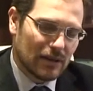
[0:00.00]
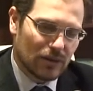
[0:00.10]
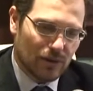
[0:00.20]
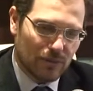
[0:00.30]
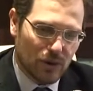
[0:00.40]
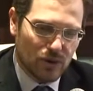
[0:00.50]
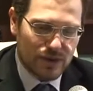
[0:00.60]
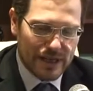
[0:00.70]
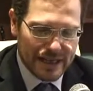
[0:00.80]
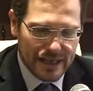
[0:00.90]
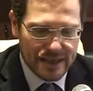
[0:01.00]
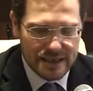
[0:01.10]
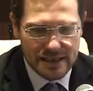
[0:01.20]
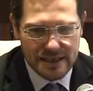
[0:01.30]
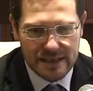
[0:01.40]
como
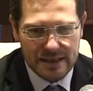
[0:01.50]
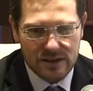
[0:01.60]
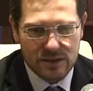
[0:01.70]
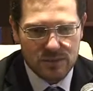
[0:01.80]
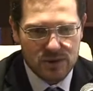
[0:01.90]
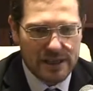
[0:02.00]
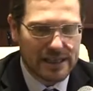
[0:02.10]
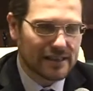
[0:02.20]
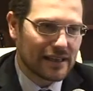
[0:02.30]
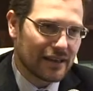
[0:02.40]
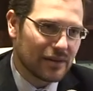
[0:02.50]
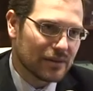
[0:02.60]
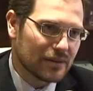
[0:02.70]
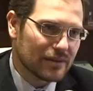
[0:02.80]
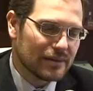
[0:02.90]
concejal y como
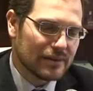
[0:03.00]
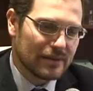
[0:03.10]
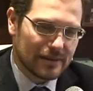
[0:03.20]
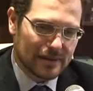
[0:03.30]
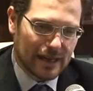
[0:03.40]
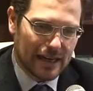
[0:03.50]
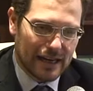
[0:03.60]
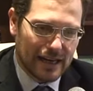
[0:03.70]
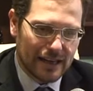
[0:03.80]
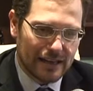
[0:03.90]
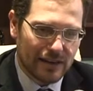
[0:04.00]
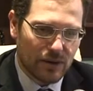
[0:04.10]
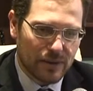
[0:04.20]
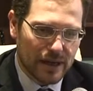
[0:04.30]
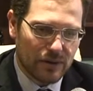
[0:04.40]
secretario general y de
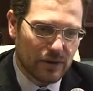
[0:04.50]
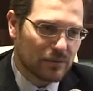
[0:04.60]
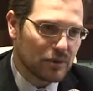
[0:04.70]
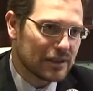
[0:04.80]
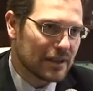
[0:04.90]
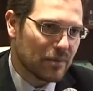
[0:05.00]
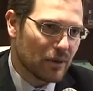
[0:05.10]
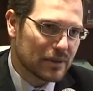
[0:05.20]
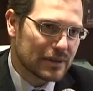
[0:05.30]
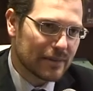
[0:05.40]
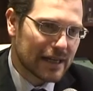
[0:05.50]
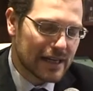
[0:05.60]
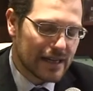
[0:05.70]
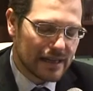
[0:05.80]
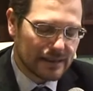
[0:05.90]
gobierno en el municipio de Villa
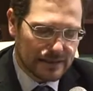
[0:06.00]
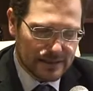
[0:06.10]
María.